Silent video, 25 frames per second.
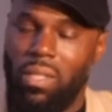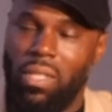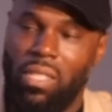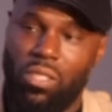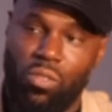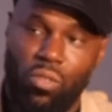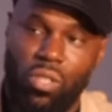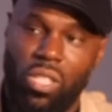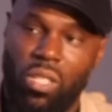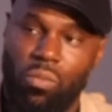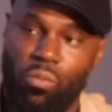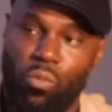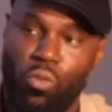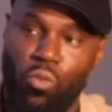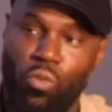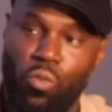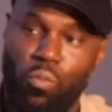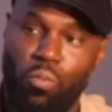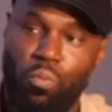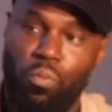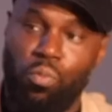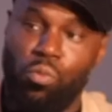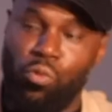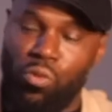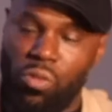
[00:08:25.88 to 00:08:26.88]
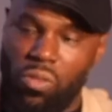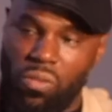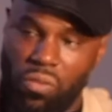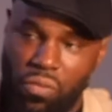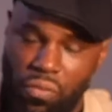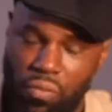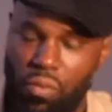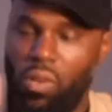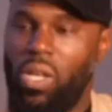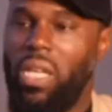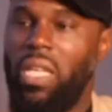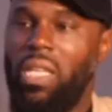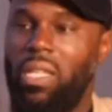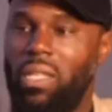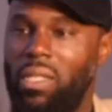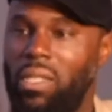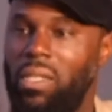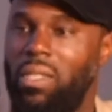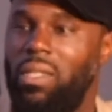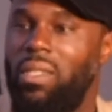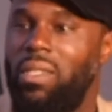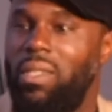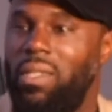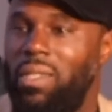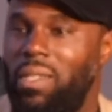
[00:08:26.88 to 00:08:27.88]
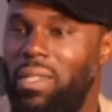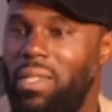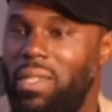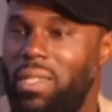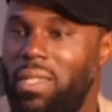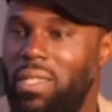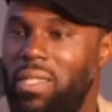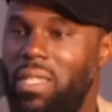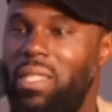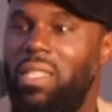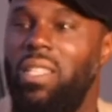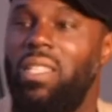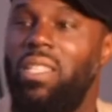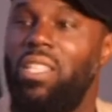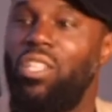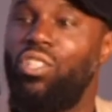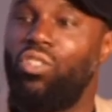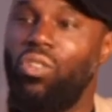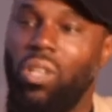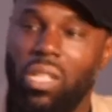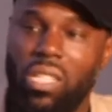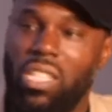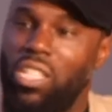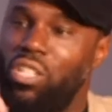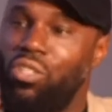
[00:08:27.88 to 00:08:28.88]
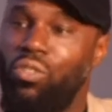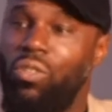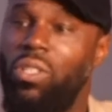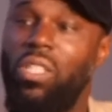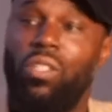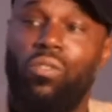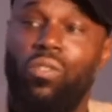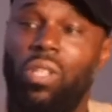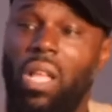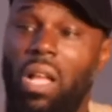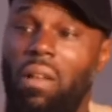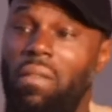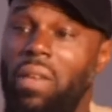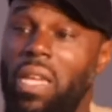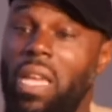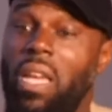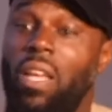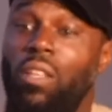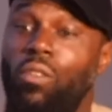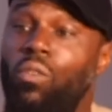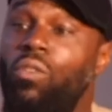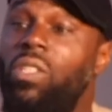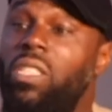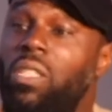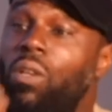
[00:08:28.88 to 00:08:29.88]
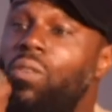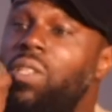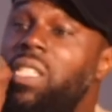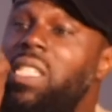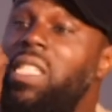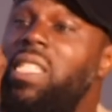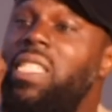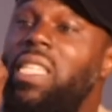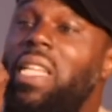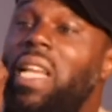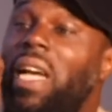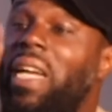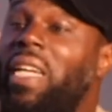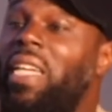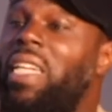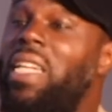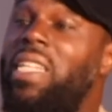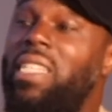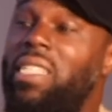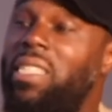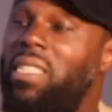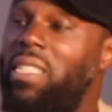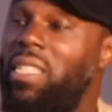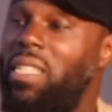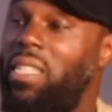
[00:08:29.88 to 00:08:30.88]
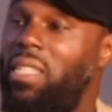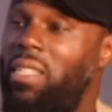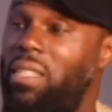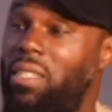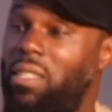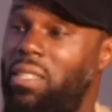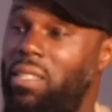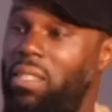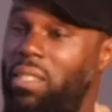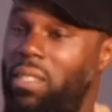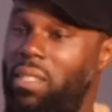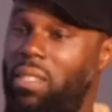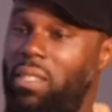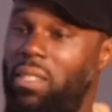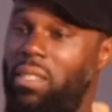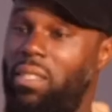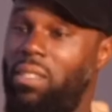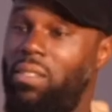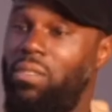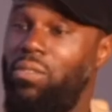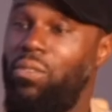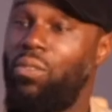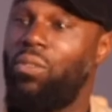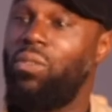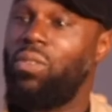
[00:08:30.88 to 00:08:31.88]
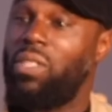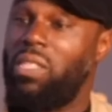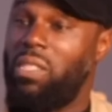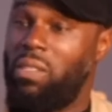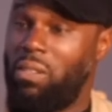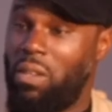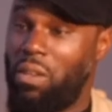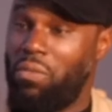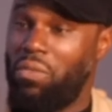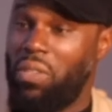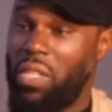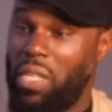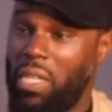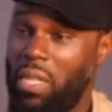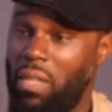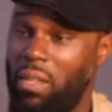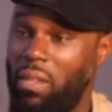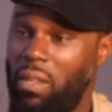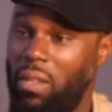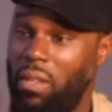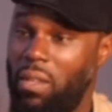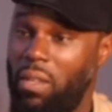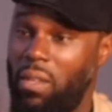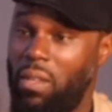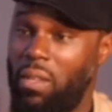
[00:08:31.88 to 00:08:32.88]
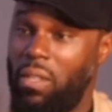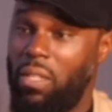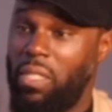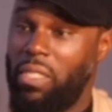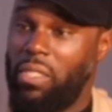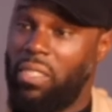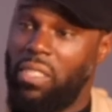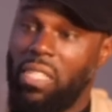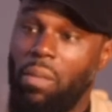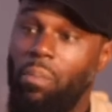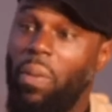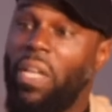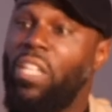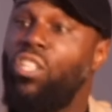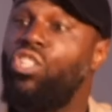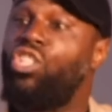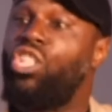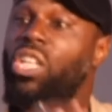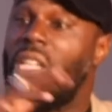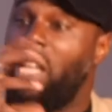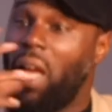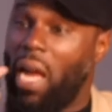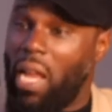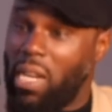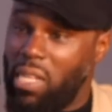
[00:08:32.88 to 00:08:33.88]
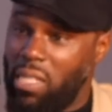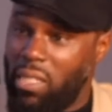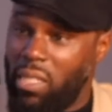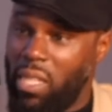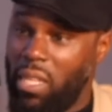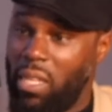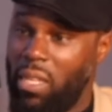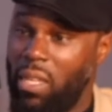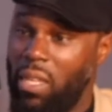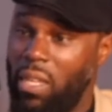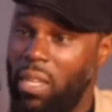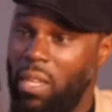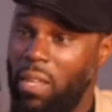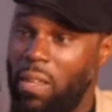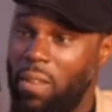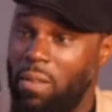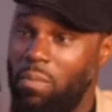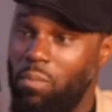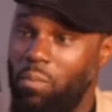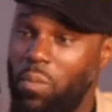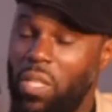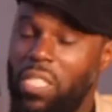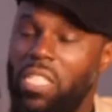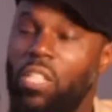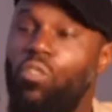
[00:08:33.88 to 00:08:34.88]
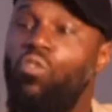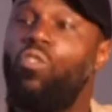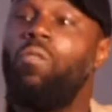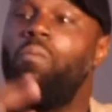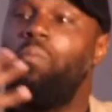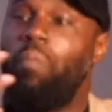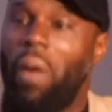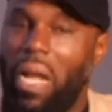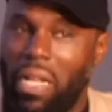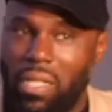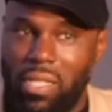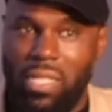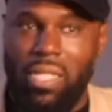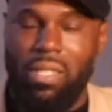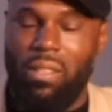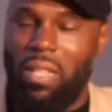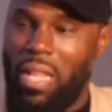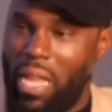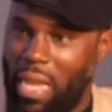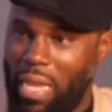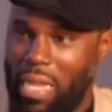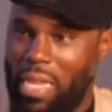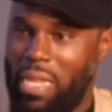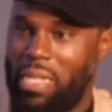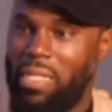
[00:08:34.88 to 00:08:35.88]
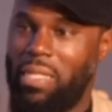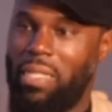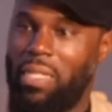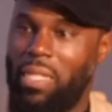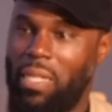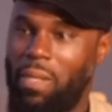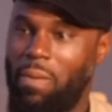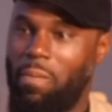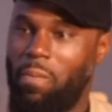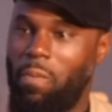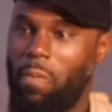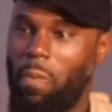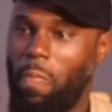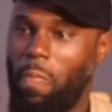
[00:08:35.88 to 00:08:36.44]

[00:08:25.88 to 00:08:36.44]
Et ceux qui m'ont le plus volé, c'était des gens à qui je donnais du travail. Donc ça aussi, c'est la réalité du continent africain. Ce n'est pas une généralité, mais c'est une partie de la réalité.